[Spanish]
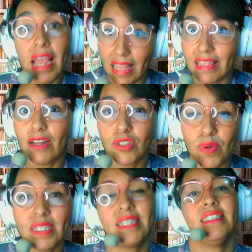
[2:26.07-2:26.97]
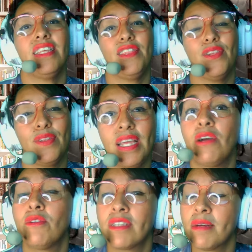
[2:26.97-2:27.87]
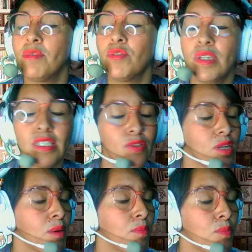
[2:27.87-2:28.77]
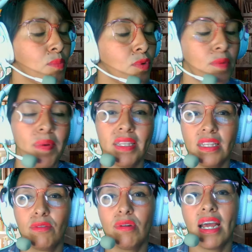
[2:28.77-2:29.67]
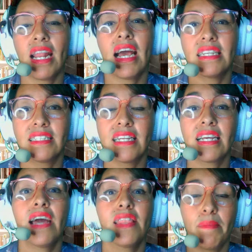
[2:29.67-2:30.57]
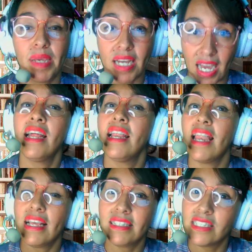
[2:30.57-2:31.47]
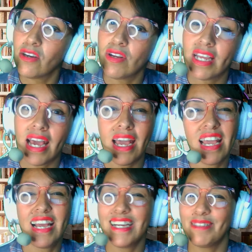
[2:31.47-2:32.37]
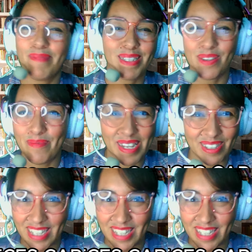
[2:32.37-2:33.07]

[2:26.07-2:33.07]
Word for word: el de los jueces, donde encontramos una historia muy particular acerca de Mikael. La historia es más o menos